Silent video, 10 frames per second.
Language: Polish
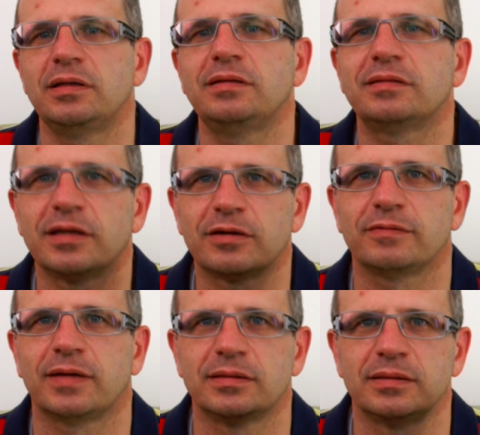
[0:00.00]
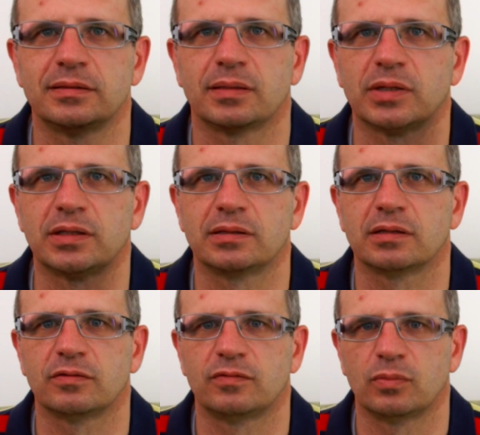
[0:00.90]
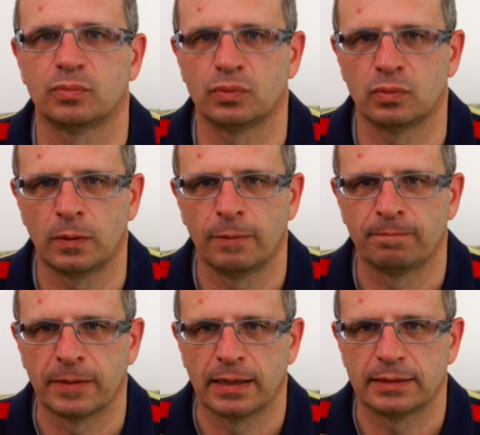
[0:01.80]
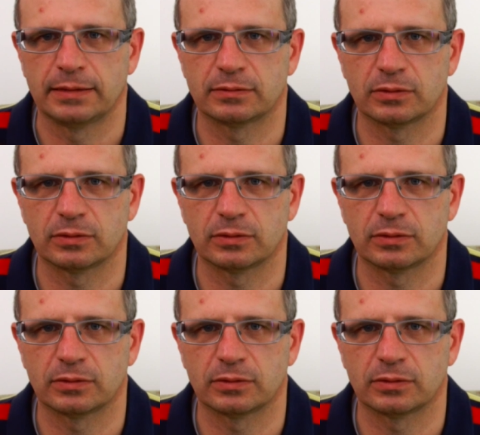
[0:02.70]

i skierowany na badania do WOMP-u nie